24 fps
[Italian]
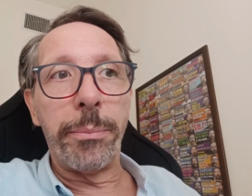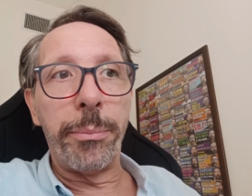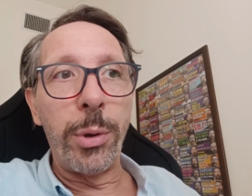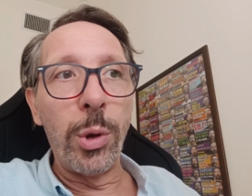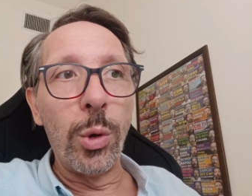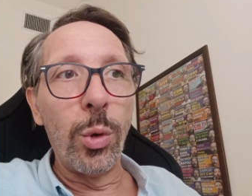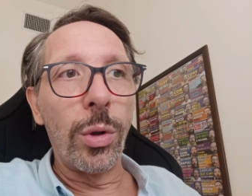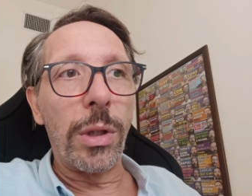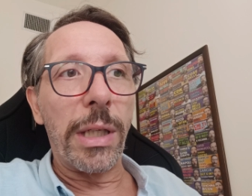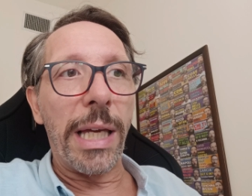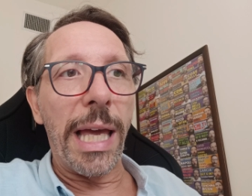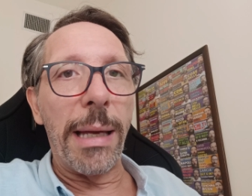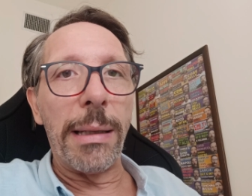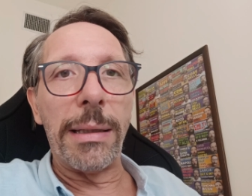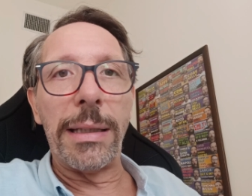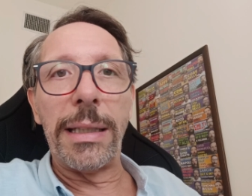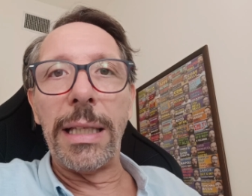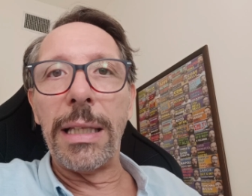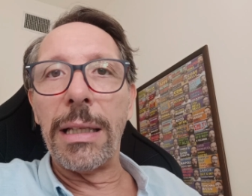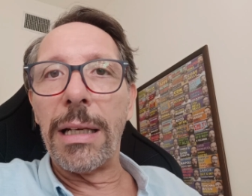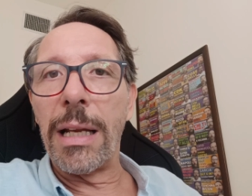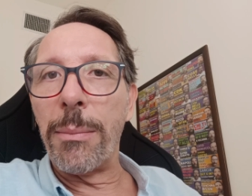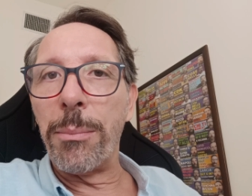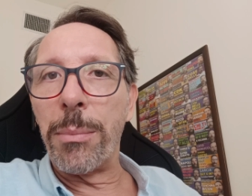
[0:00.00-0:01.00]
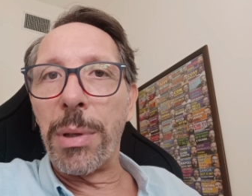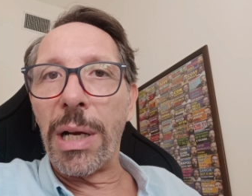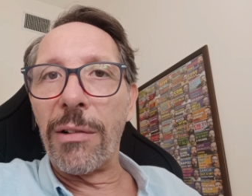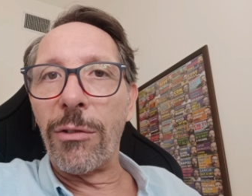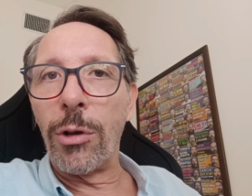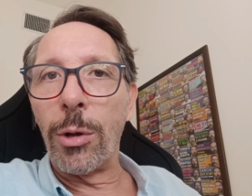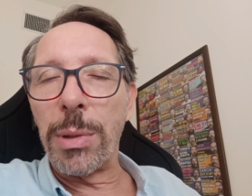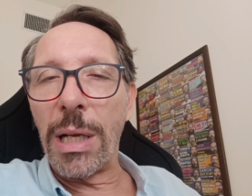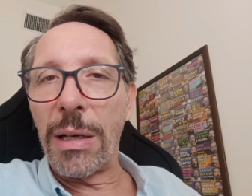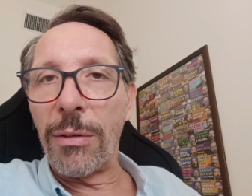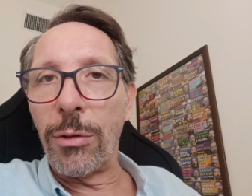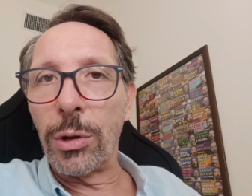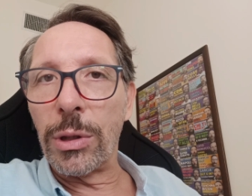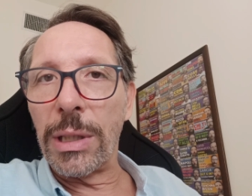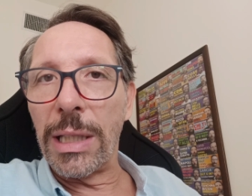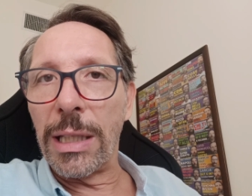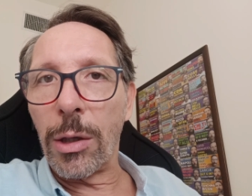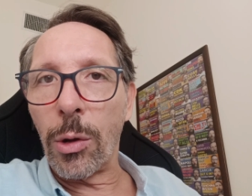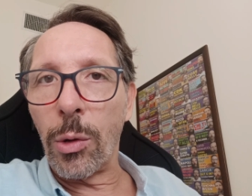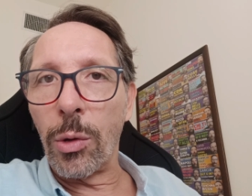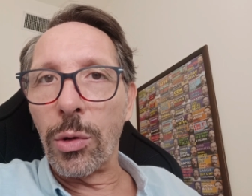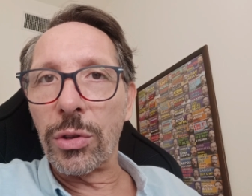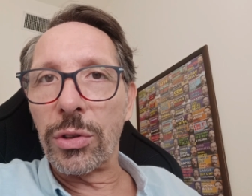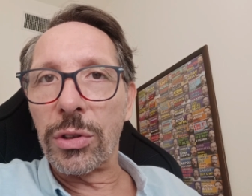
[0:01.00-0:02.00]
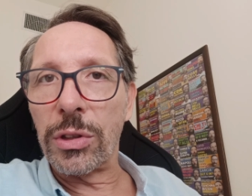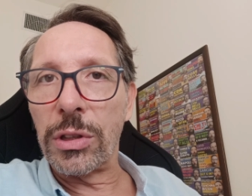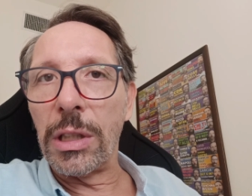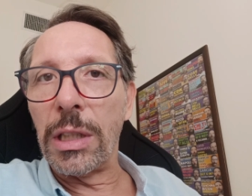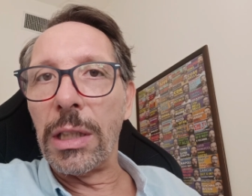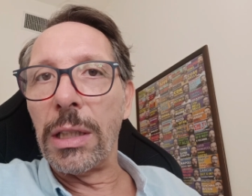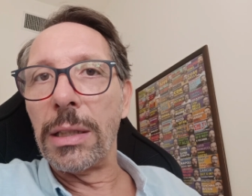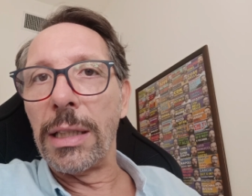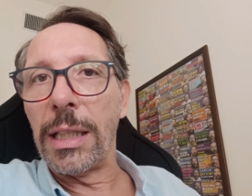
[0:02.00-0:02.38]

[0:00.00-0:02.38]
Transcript: più che dire bravo bravo De Rossi,